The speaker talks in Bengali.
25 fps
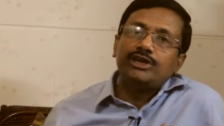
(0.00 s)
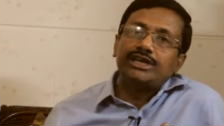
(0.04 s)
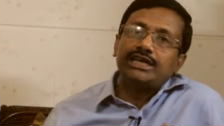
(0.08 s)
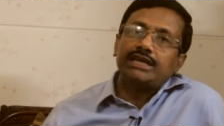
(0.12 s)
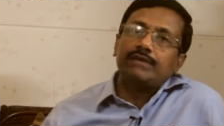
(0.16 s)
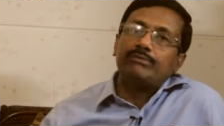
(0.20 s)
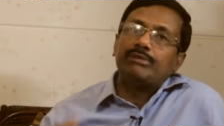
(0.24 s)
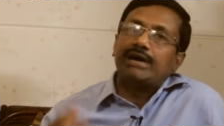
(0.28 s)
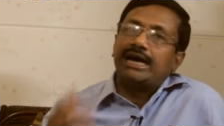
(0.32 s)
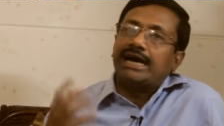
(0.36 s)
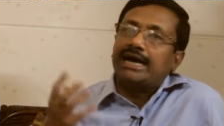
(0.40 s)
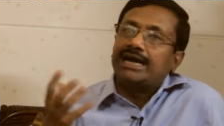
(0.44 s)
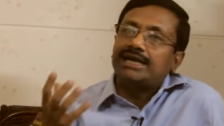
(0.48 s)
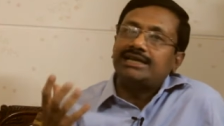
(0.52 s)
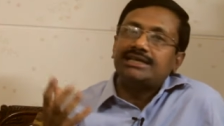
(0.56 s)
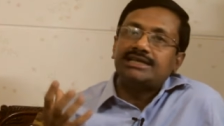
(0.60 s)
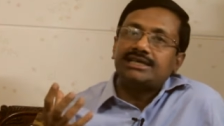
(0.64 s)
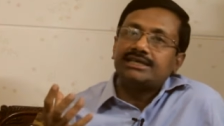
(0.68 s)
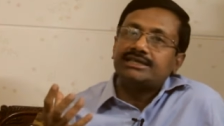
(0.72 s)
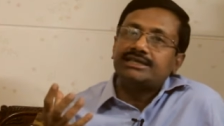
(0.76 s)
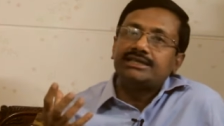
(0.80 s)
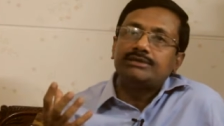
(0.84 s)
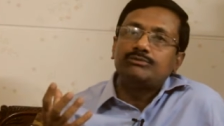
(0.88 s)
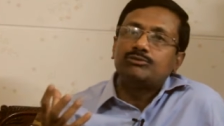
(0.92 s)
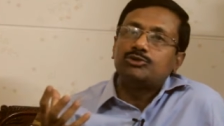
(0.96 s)
হয় নাই বা
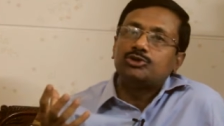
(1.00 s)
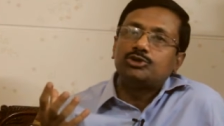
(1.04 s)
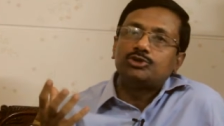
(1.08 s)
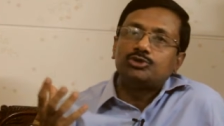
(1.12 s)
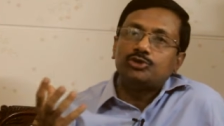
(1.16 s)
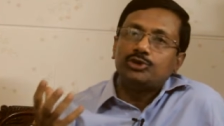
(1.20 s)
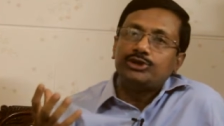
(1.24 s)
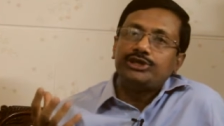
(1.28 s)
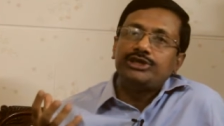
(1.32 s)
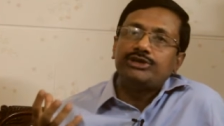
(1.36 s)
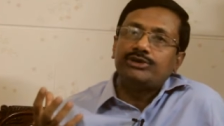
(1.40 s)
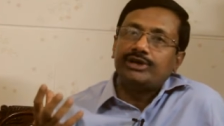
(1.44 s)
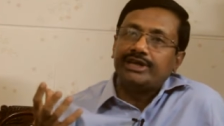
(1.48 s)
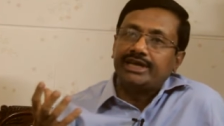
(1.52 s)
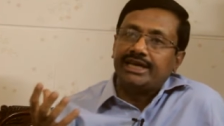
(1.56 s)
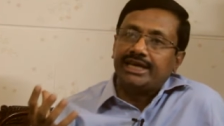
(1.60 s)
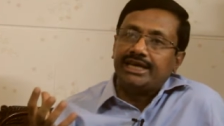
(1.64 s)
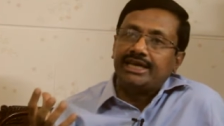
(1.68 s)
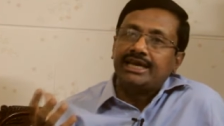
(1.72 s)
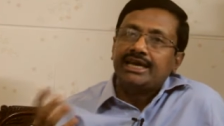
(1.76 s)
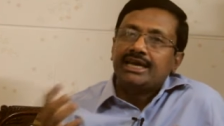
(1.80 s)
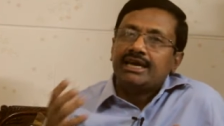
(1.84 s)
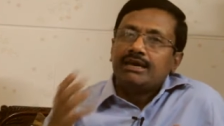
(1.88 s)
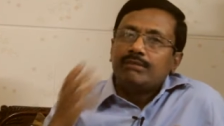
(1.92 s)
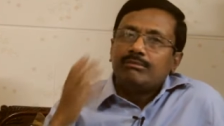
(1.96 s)
হার্টটা ঠিকমতো তৈরি হয় নাই